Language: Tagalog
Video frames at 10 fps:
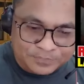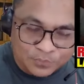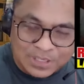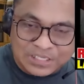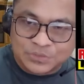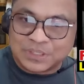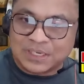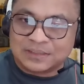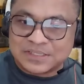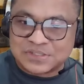nung kay
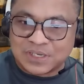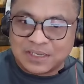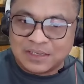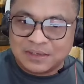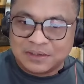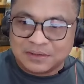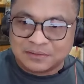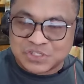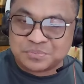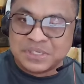Duterte siya,
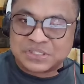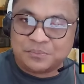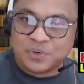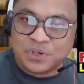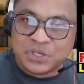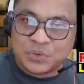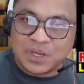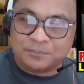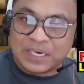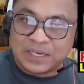dismissable yung
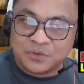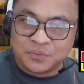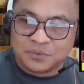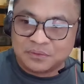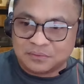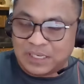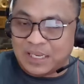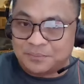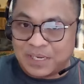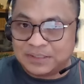apila nung
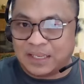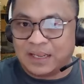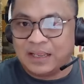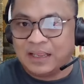nila Amanda.